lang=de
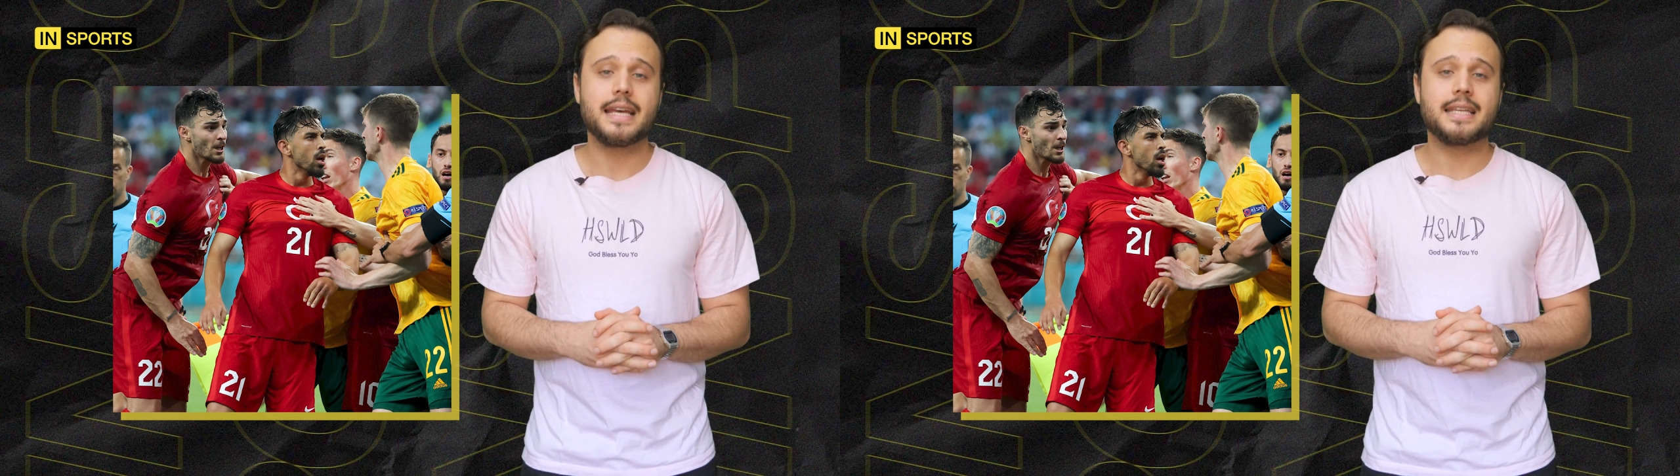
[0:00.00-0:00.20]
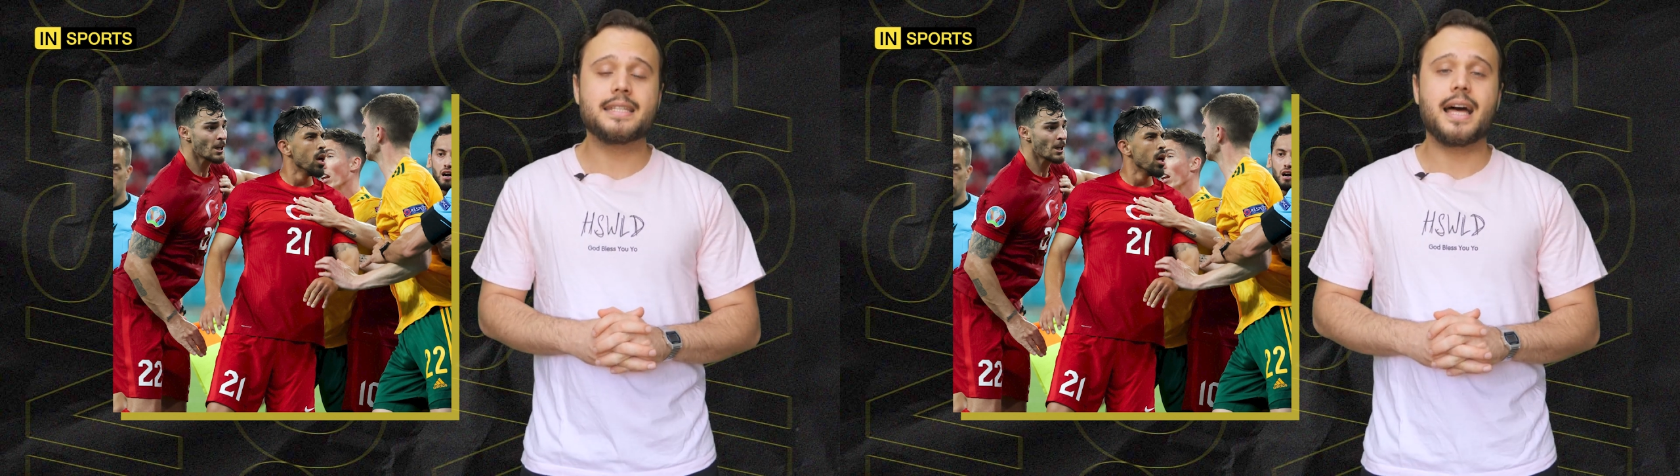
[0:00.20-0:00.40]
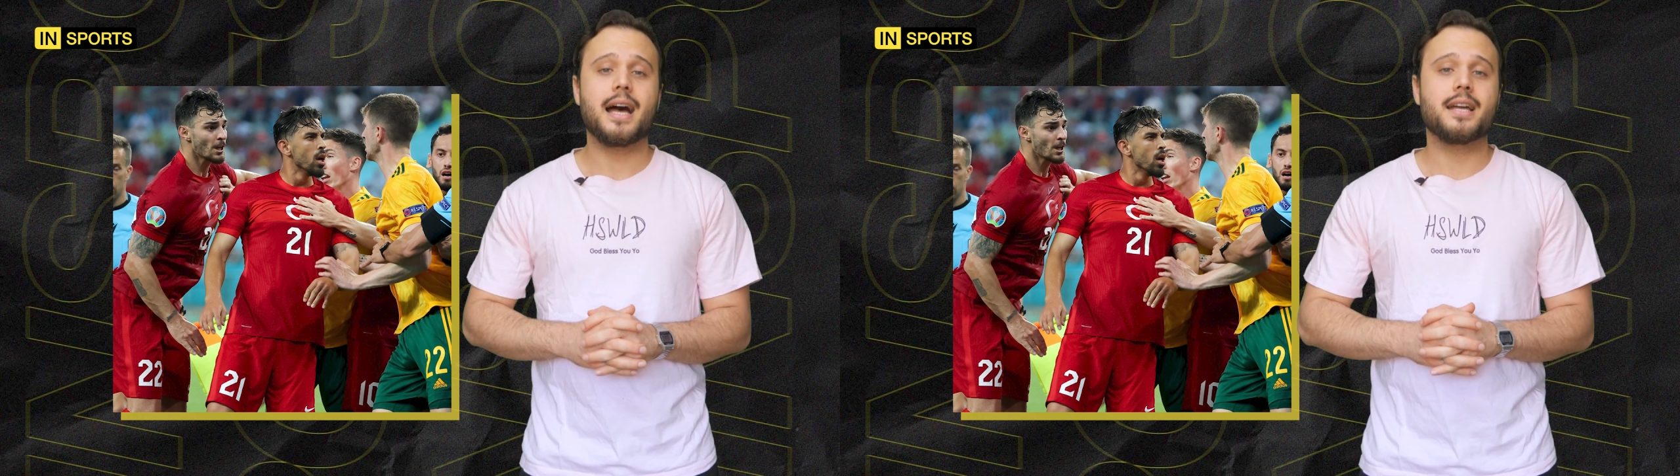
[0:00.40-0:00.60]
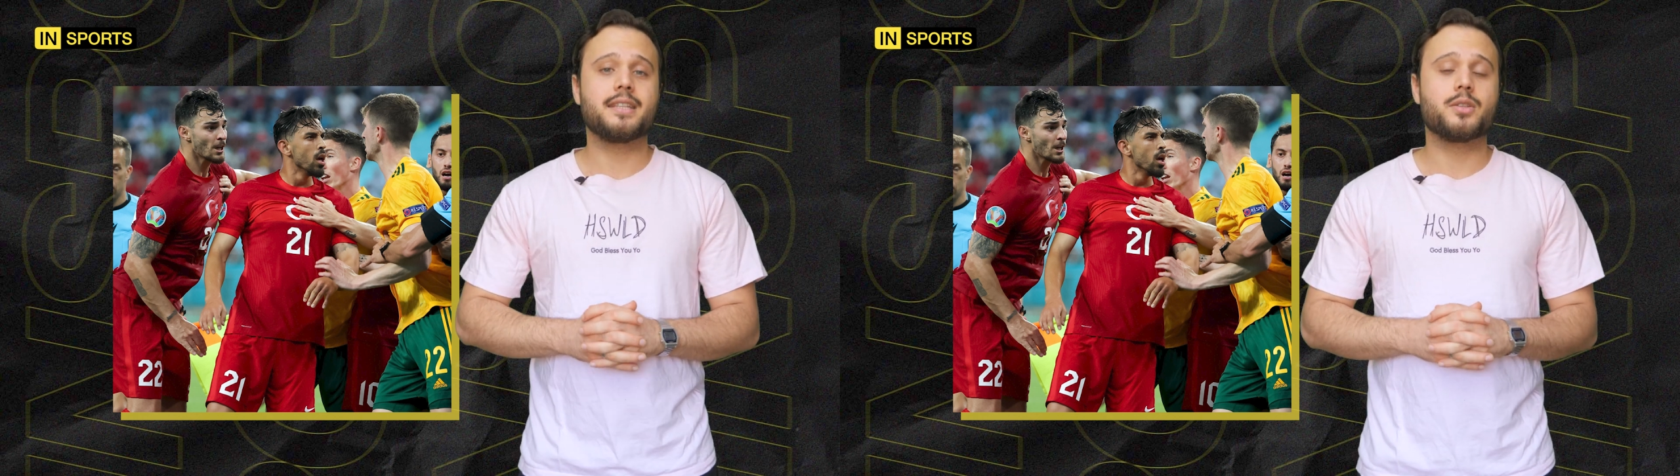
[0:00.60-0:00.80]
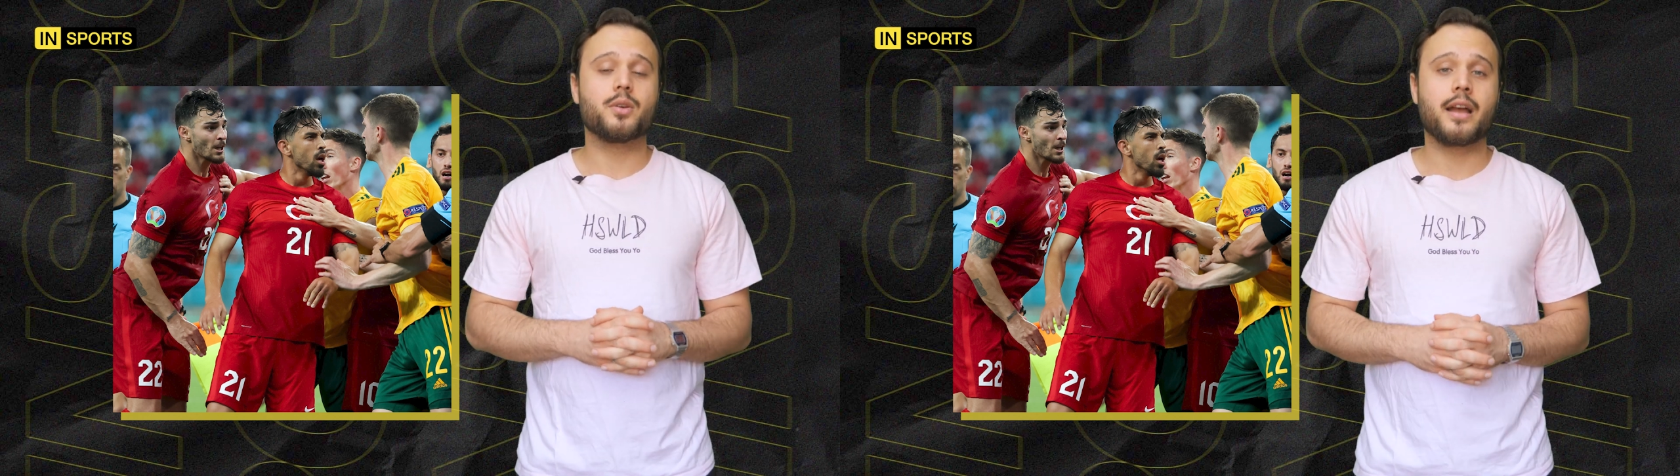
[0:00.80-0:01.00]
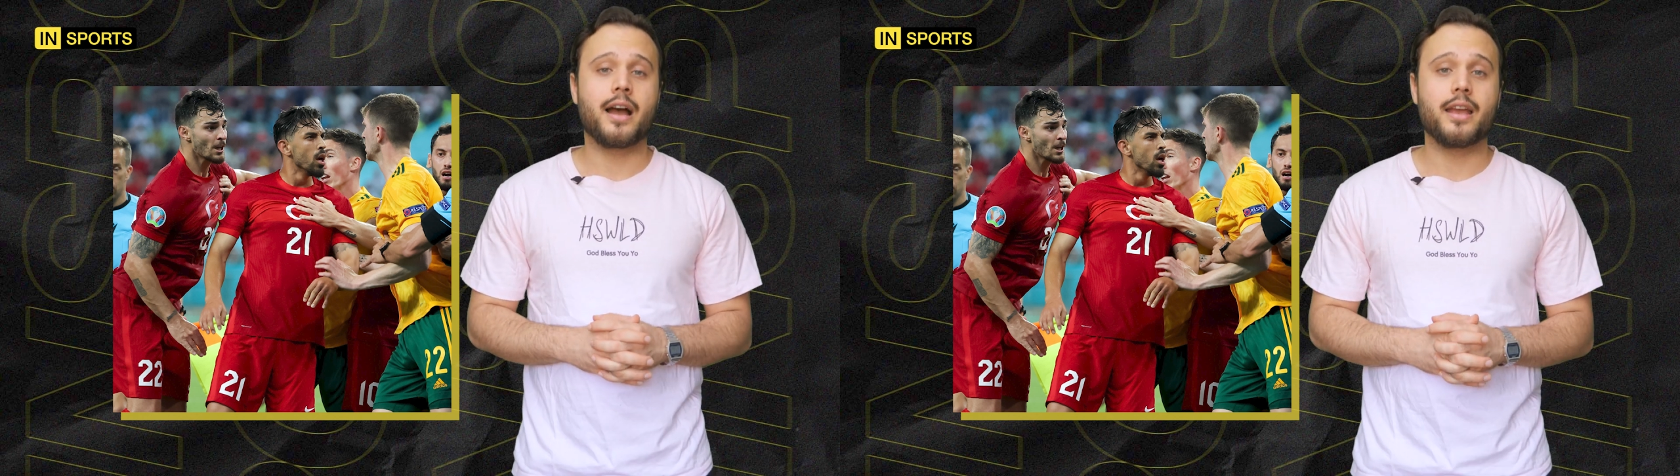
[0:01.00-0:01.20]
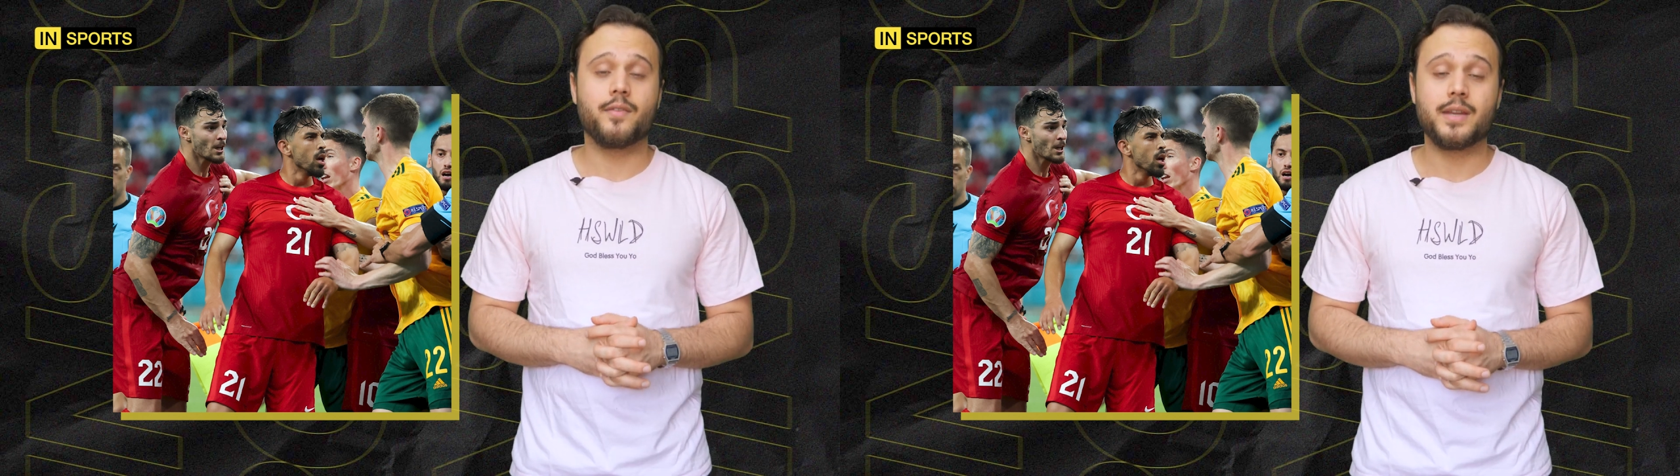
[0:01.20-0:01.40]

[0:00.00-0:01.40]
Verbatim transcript: sah die Türkei